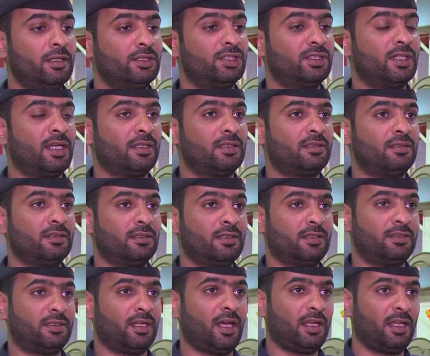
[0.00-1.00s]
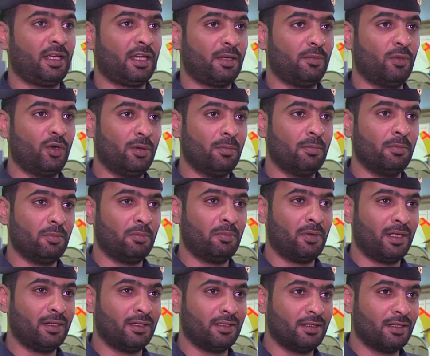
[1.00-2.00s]
السرد التاريخي مهم
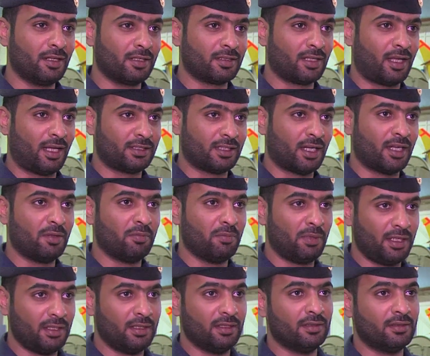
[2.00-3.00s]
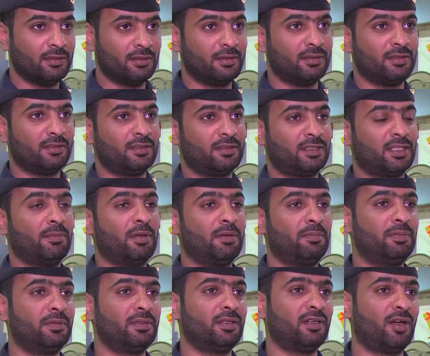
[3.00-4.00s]
بهالنقطة عشان نبين
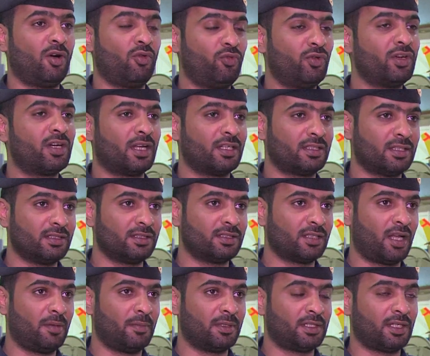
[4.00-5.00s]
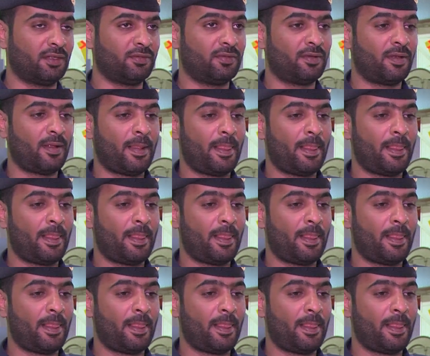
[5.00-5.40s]
سبب أو فكرة إنشاء المتحف